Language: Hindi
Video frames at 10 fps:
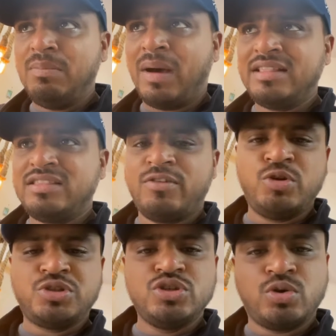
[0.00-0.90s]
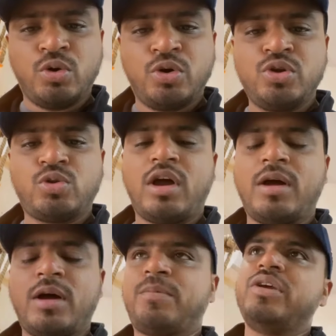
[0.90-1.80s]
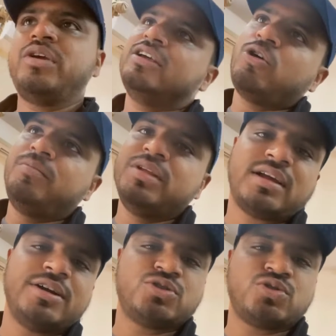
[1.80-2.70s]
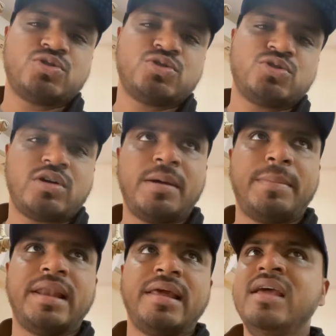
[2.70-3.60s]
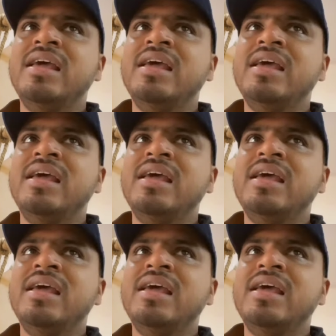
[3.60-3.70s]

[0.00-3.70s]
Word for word: बाद जब वो चीज हो रही हो तो आपको यार ये तो अमित कर चुका है पहले